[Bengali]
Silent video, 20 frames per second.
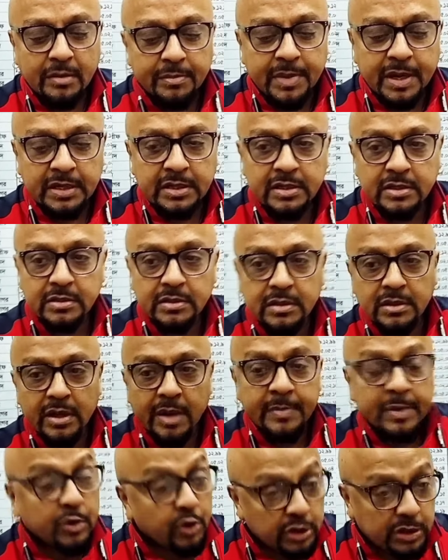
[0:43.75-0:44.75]
বাট
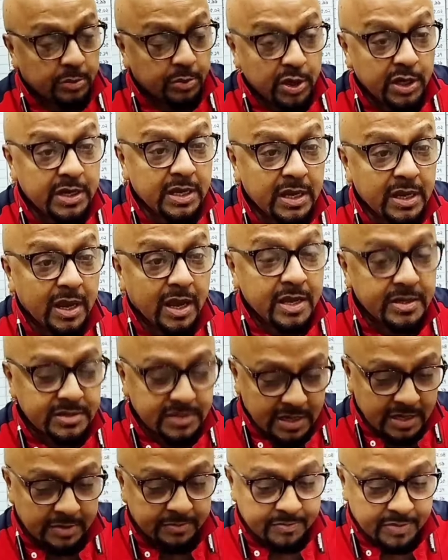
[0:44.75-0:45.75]
আমি কথা বলিনি
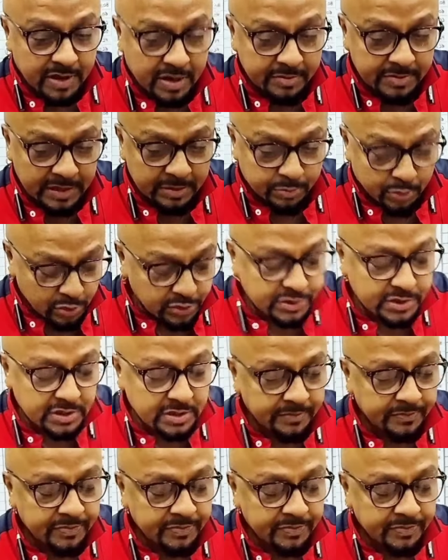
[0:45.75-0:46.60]
আজকে আমি বলছি